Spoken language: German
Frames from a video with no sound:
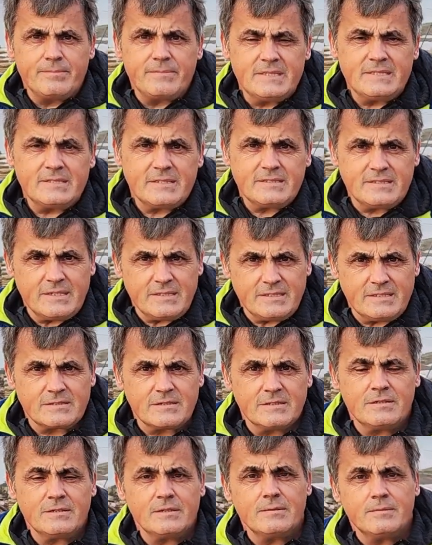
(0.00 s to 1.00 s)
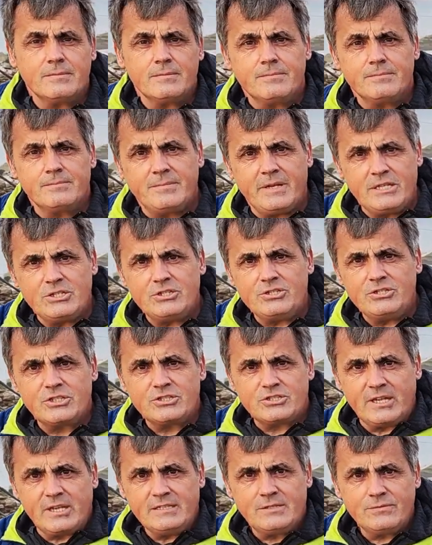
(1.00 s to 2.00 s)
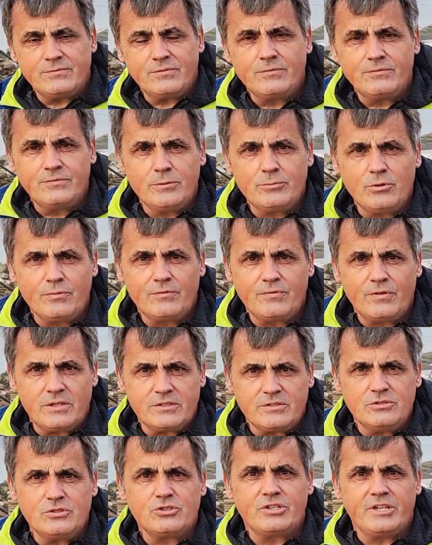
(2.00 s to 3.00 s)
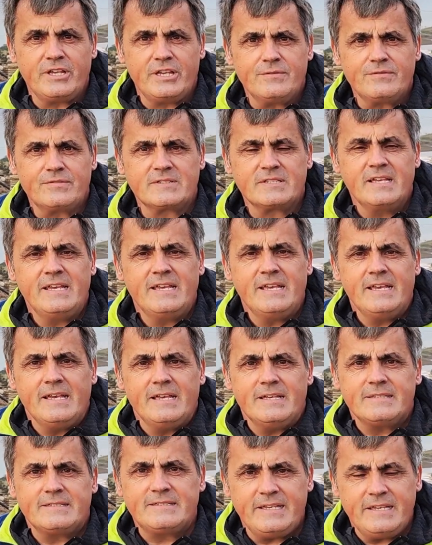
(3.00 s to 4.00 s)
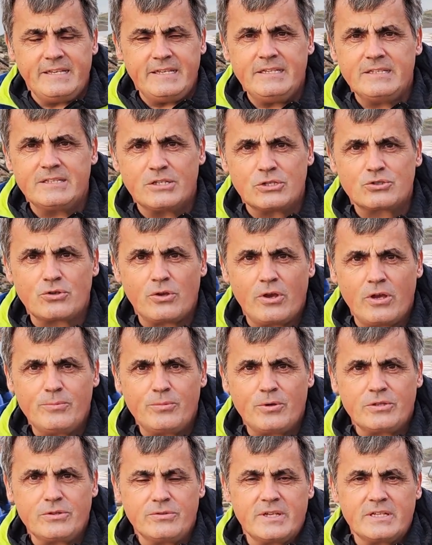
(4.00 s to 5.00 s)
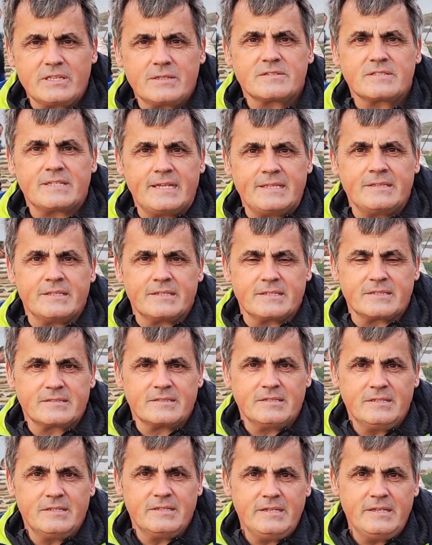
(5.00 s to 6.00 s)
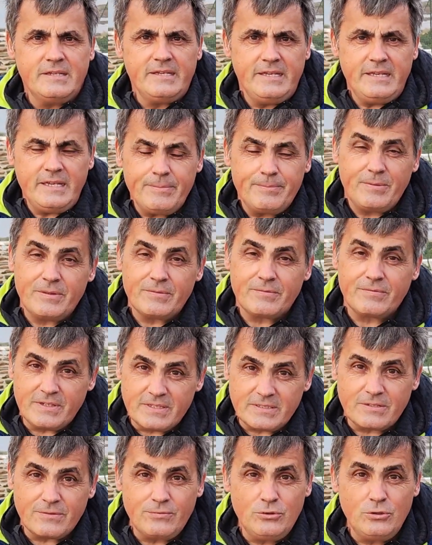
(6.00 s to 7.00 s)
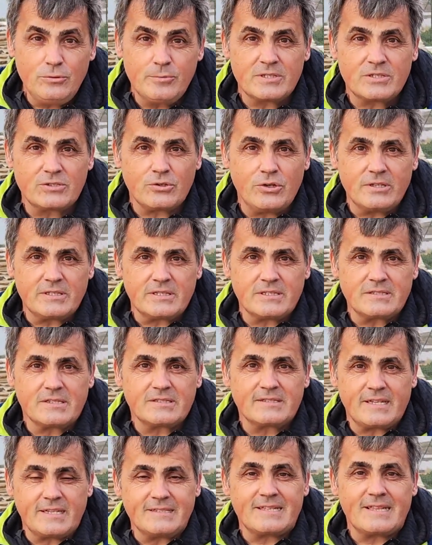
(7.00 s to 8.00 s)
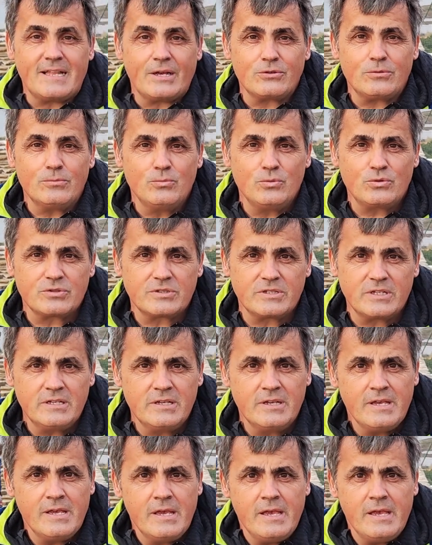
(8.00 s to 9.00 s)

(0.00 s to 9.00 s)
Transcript: Dieser Satz Menschen entscheiden sich für Firmen und verlassen Chefs, sehe ich in der Steuerberatung etwas anders. Ich bin fest davon überzeugt, dass der Satz lauten müsste,